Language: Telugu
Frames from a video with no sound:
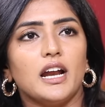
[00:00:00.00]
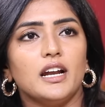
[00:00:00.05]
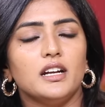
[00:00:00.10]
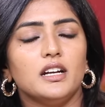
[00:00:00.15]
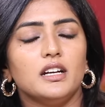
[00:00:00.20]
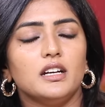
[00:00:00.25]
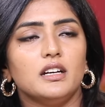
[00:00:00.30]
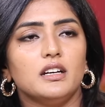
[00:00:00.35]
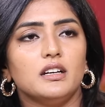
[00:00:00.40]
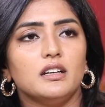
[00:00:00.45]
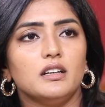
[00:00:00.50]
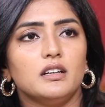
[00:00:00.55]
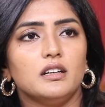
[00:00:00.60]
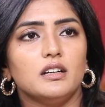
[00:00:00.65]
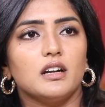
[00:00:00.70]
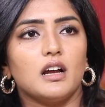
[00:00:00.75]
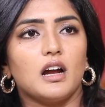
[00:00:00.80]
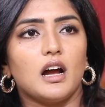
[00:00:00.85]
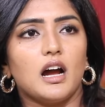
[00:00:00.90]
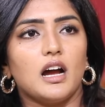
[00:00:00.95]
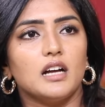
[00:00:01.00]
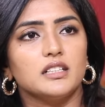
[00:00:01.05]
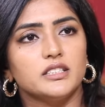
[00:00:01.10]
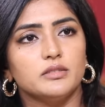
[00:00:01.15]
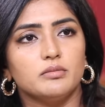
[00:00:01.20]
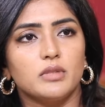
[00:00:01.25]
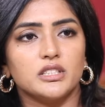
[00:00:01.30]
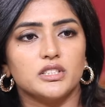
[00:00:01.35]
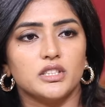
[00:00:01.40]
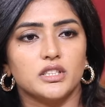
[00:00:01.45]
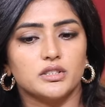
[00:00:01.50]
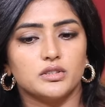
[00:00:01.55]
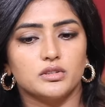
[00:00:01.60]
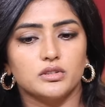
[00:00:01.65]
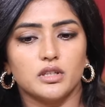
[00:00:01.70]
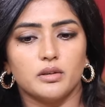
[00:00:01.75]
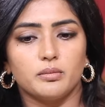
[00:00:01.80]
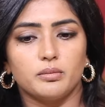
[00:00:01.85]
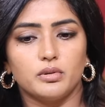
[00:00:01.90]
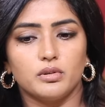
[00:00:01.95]
అండ్ ఆ సినిమా
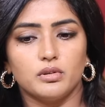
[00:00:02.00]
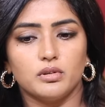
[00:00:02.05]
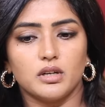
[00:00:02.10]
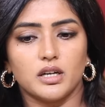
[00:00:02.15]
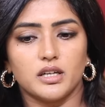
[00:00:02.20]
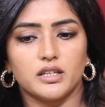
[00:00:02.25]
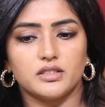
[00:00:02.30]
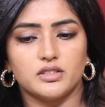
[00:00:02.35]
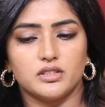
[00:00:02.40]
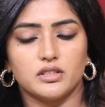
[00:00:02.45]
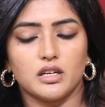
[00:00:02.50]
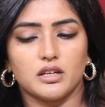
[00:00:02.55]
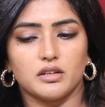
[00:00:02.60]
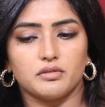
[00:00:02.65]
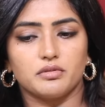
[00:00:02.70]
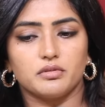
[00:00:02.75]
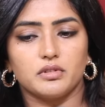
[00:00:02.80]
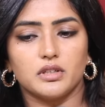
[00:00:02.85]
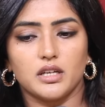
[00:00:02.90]
చేస్తున్నప్పుడు అంటే uh,